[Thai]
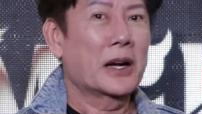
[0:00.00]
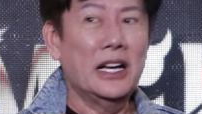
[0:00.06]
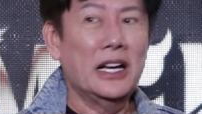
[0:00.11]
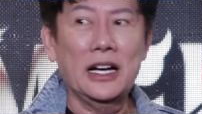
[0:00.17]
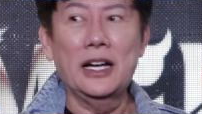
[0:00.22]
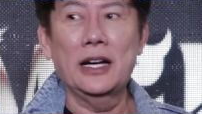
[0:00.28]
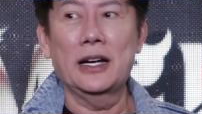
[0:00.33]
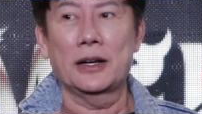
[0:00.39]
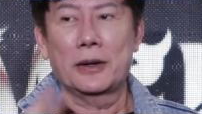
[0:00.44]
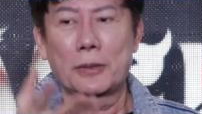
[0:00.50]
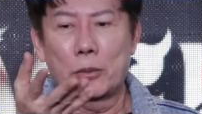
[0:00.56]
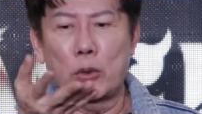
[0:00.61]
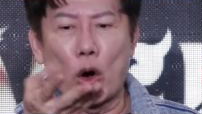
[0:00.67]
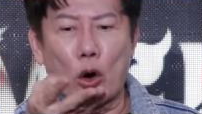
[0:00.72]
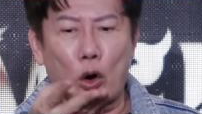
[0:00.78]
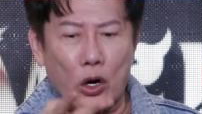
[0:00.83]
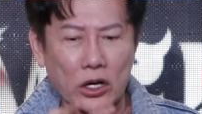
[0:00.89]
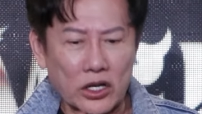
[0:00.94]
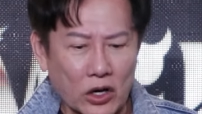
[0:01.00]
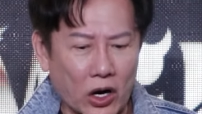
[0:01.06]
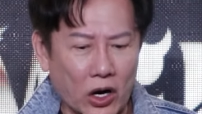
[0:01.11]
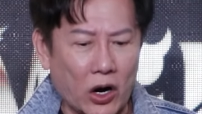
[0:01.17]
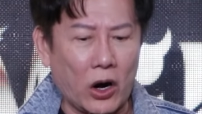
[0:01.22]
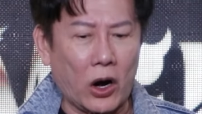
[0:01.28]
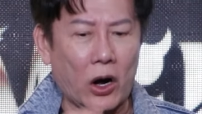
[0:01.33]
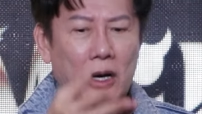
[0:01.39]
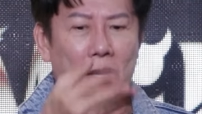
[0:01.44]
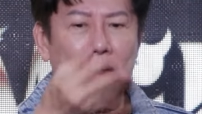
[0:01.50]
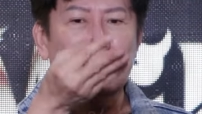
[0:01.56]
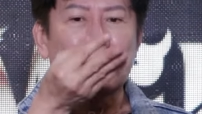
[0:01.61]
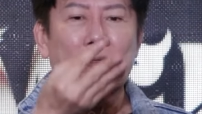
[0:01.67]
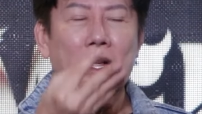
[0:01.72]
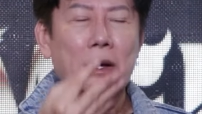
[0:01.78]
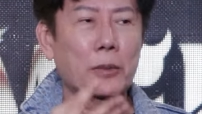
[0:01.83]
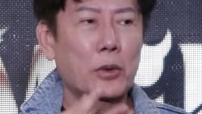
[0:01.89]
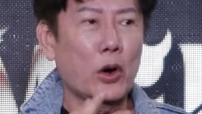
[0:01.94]
คือพวกขนของ
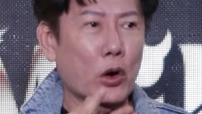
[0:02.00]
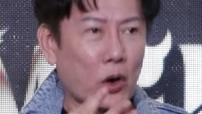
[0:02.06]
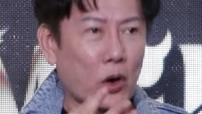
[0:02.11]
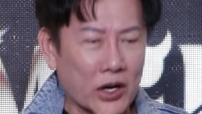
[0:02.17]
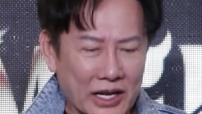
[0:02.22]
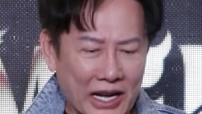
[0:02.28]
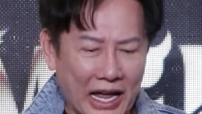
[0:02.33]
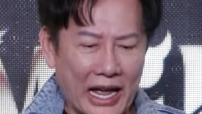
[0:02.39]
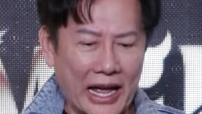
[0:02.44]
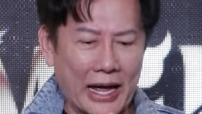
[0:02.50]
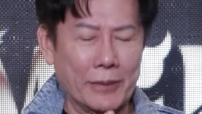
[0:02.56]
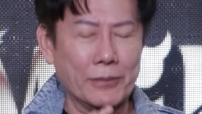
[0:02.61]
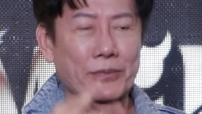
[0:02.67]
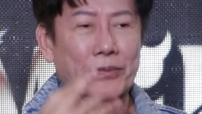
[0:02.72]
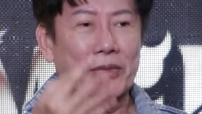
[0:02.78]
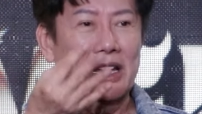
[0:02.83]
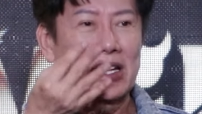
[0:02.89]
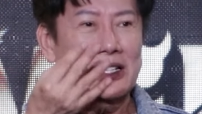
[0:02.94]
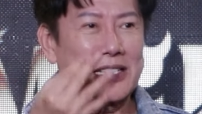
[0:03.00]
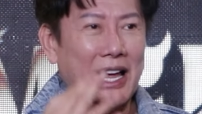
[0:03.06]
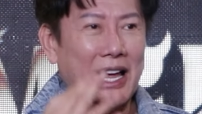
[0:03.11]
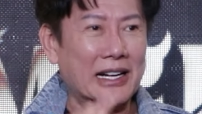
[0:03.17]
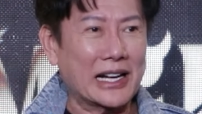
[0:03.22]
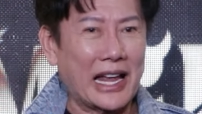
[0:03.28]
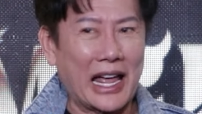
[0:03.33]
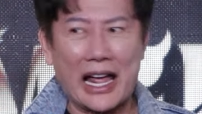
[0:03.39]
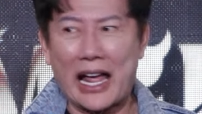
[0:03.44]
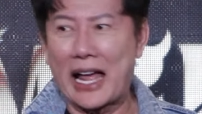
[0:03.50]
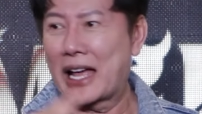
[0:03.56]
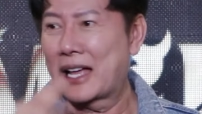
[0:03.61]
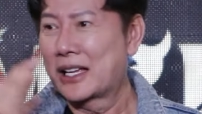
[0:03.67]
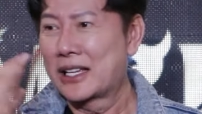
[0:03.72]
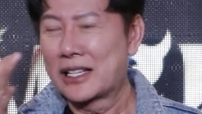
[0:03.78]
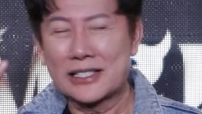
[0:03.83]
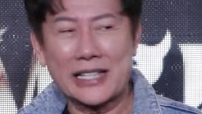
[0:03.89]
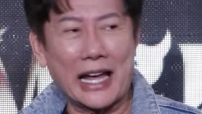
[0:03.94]
พวกขนน้ำช่างหน้า
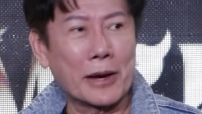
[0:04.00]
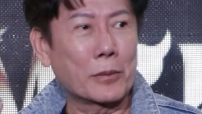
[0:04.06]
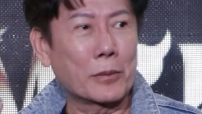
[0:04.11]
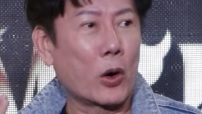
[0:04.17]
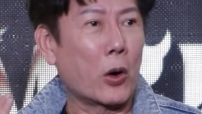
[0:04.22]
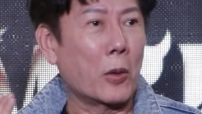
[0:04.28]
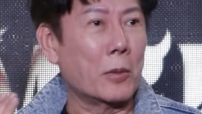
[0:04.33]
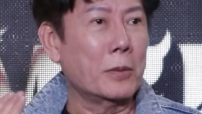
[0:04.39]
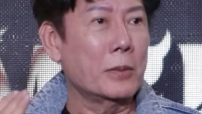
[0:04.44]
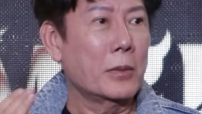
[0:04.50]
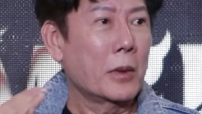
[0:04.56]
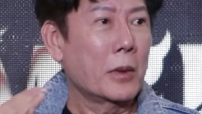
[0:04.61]
ช่างผม